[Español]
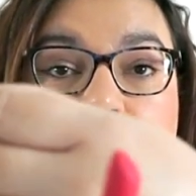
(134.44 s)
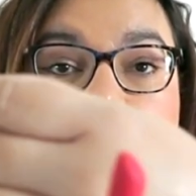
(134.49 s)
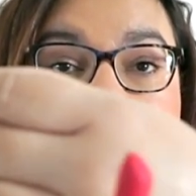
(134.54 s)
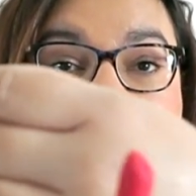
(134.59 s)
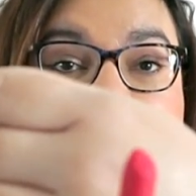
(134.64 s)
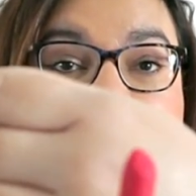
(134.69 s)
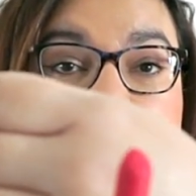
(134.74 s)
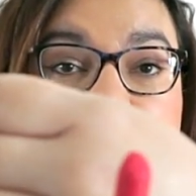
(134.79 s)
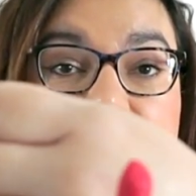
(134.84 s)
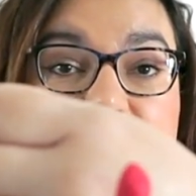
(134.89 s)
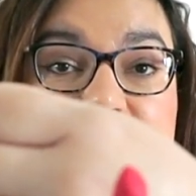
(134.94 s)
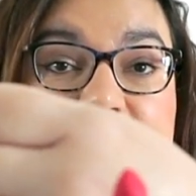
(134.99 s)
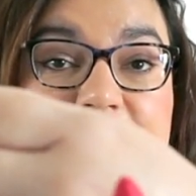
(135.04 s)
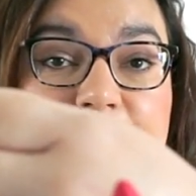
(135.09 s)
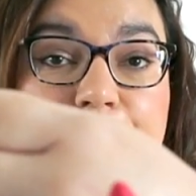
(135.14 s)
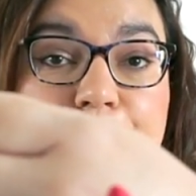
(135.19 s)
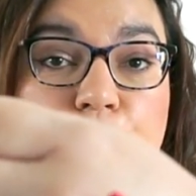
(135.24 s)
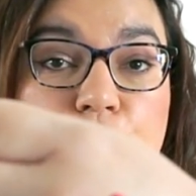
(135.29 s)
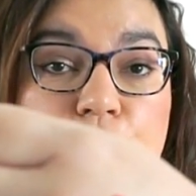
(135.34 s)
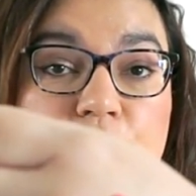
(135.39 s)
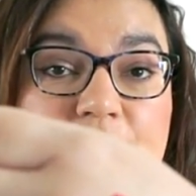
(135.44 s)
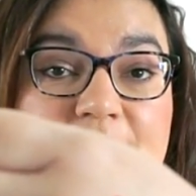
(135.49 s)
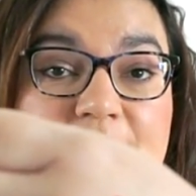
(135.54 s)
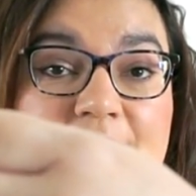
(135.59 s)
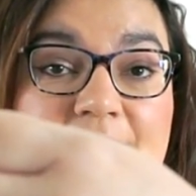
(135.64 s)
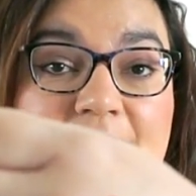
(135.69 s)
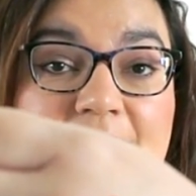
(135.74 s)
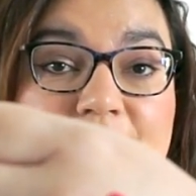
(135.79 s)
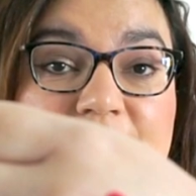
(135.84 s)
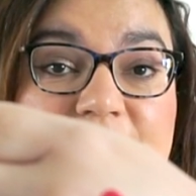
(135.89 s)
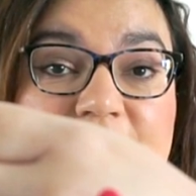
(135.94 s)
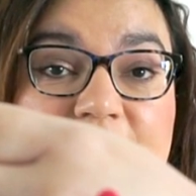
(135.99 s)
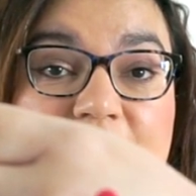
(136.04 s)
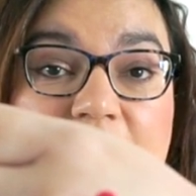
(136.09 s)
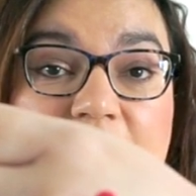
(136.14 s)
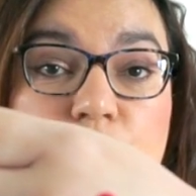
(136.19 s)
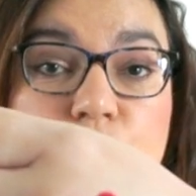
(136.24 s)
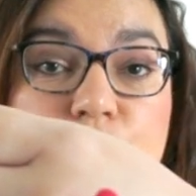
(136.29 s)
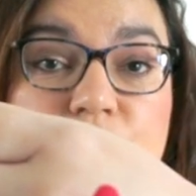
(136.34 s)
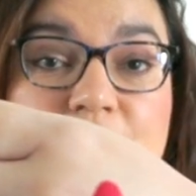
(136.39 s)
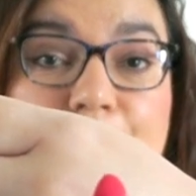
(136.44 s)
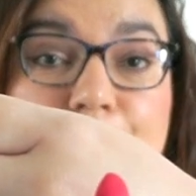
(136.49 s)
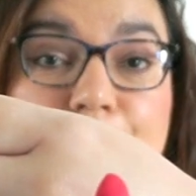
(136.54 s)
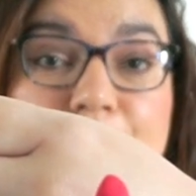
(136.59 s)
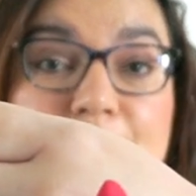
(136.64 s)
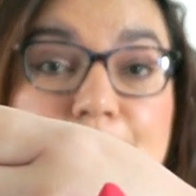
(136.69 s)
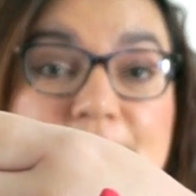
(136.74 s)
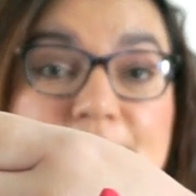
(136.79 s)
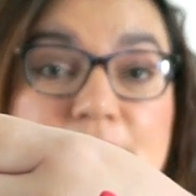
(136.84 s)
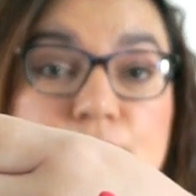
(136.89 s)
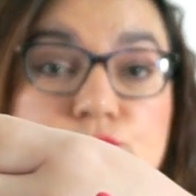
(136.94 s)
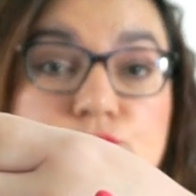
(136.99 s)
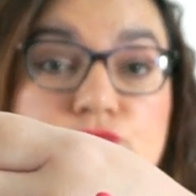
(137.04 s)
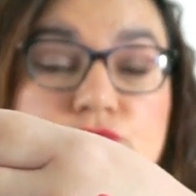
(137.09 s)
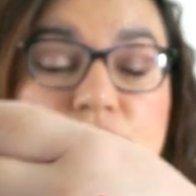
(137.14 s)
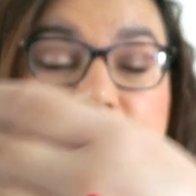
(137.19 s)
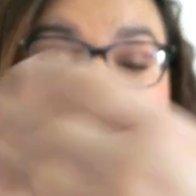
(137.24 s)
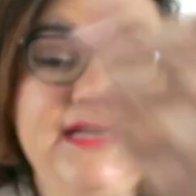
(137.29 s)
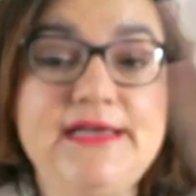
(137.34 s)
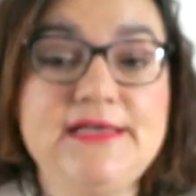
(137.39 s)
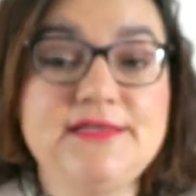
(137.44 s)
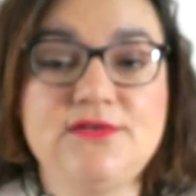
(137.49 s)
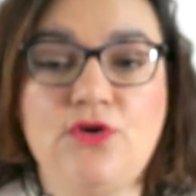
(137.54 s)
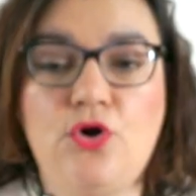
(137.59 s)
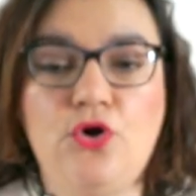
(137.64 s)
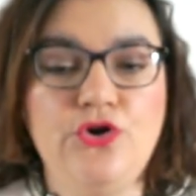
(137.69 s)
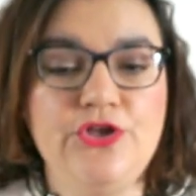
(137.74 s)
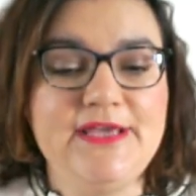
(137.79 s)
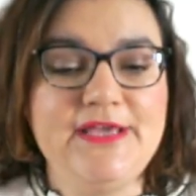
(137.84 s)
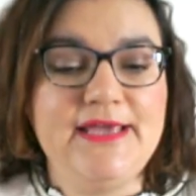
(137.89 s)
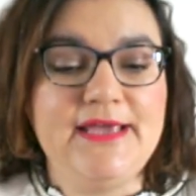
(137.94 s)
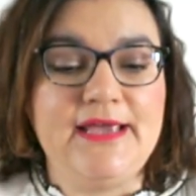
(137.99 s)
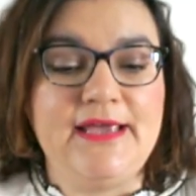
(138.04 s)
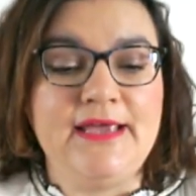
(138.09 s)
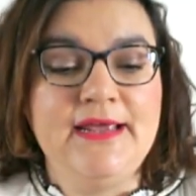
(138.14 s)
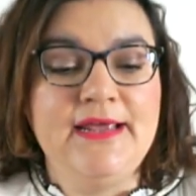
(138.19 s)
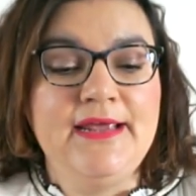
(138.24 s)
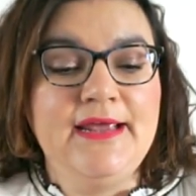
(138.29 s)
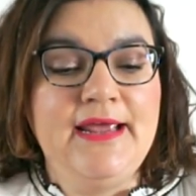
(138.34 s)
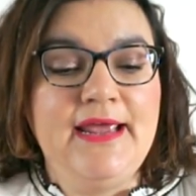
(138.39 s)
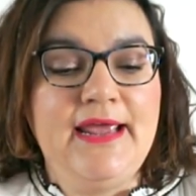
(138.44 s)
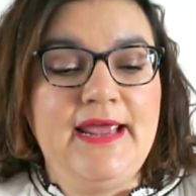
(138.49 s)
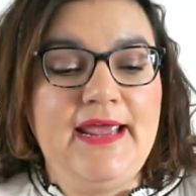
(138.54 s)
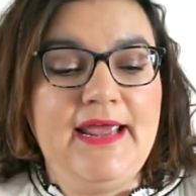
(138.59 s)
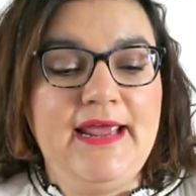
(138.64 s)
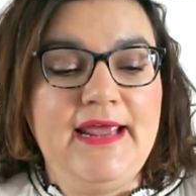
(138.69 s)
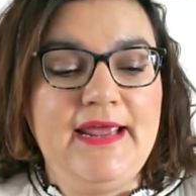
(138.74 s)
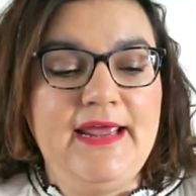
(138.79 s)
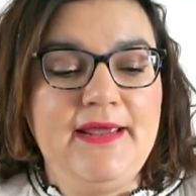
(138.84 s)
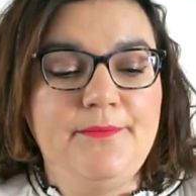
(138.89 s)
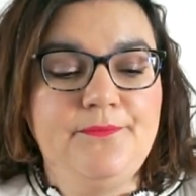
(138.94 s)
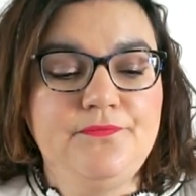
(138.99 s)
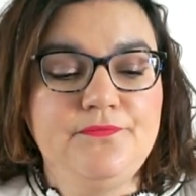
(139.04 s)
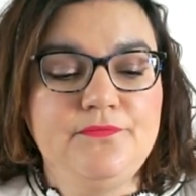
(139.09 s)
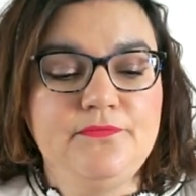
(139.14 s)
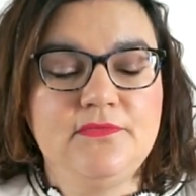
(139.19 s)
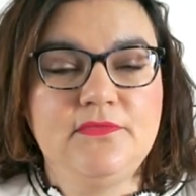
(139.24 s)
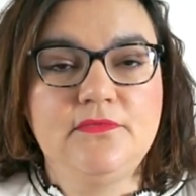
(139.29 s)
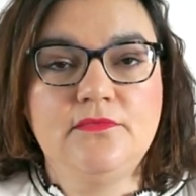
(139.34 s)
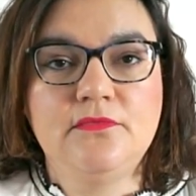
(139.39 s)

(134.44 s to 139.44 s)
simplemente porque a veces algunas me preguntáis, oye, eh,